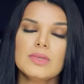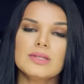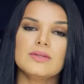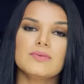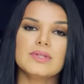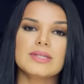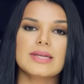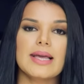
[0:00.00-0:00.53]
se
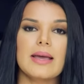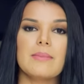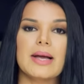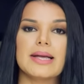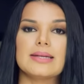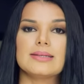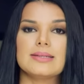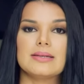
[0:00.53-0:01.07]
você quer
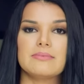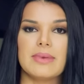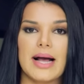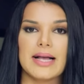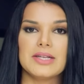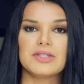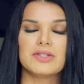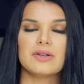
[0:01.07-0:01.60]
emagrecer
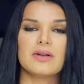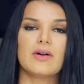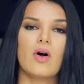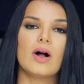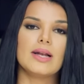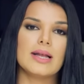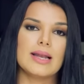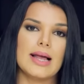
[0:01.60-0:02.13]
mais,
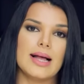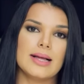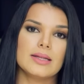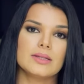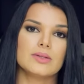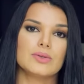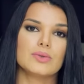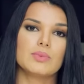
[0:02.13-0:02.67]
olha lá
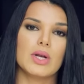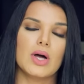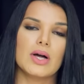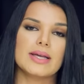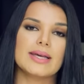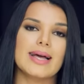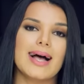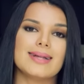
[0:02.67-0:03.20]
no
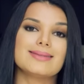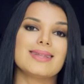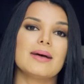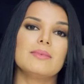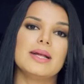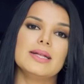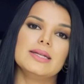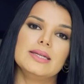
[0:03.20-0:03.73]
blog a
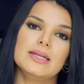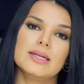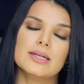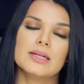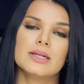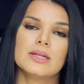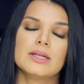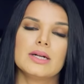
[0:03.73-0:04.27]
tabelinha
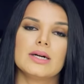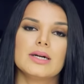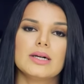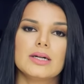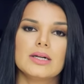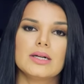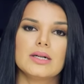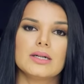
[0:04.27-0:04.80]

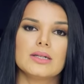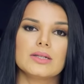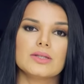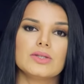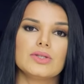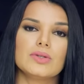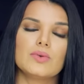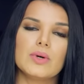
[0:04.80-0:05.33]
uh,
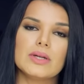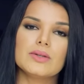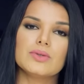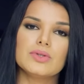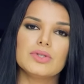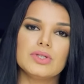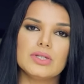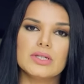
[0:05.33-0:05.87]
de
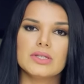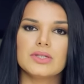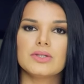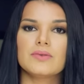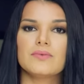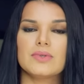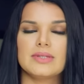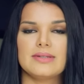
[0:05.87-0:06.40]
quantos dias
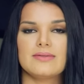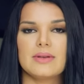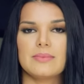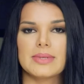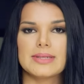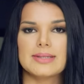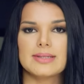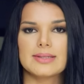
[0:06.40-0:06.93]
você vai
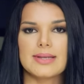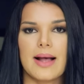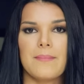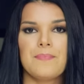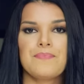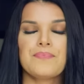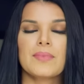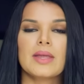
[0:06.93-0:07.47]
precisar.
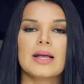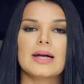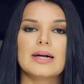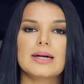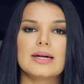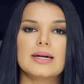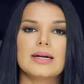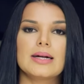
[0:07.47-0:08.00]

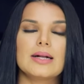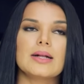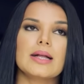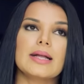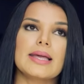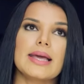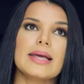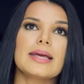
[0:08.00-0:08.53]

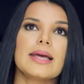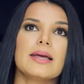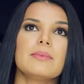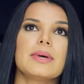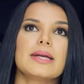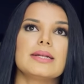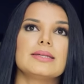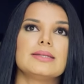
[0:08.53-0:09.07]
Uh, quem quer
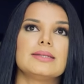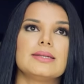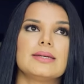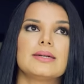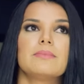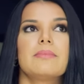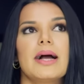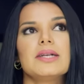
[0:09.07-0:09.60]

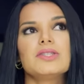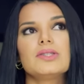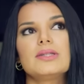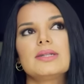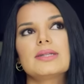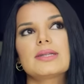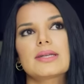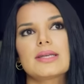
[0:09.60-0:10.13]
emagrecer mais de
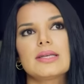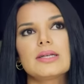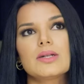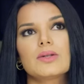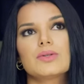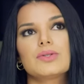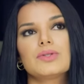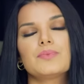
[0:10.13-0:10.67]
30
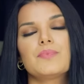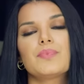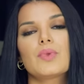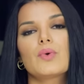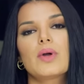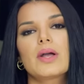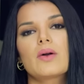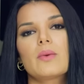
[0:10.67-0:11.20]
quilos,
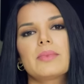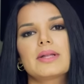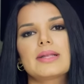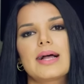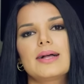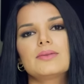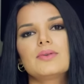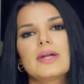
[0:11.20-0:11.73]
o
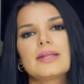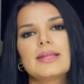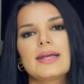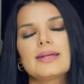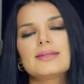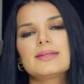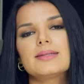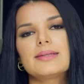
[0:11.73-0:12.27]
recomendado é
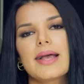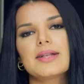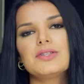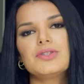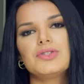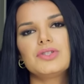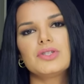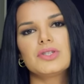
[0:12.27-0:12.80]
até
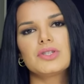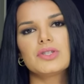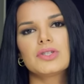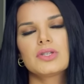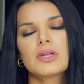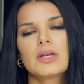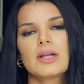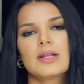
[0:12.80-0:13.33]
7 dias
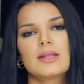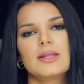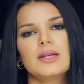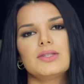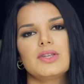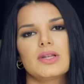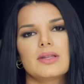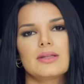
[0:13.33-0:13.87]

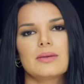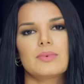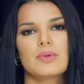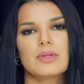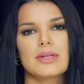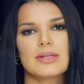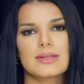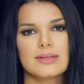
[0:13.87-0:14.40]
da dieta da
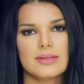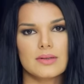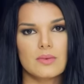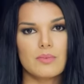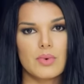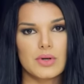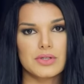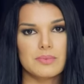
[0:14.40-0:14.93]
proteína você
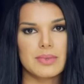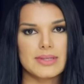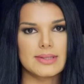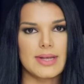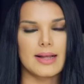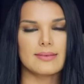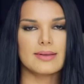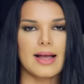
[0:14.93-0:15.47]
não pode
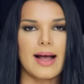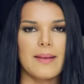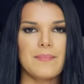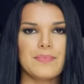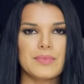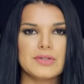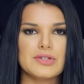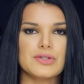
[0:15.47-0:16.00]
passar, tá?
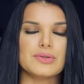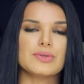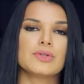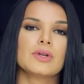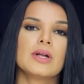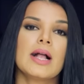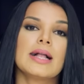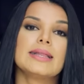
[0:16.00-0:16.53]

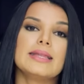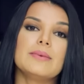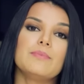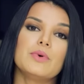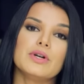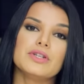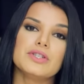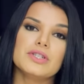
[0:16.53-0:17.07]
Disso.
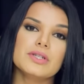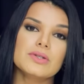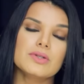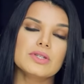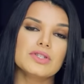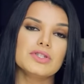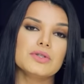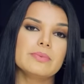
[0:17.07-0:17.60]
Depois
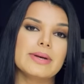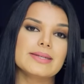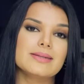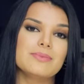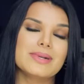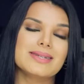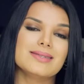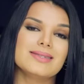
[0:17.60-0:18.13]
disso, a gente
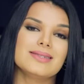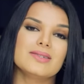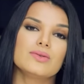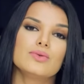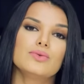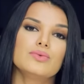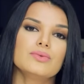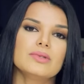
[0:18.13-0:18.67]
passa para a
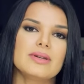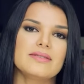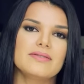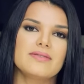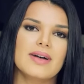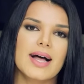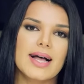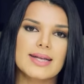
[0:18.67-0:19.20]
segunda
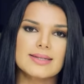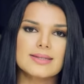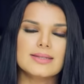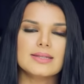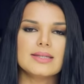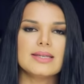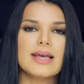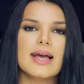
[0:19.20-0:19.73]
fase,
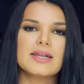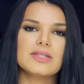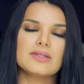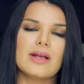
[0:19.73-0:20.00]
que é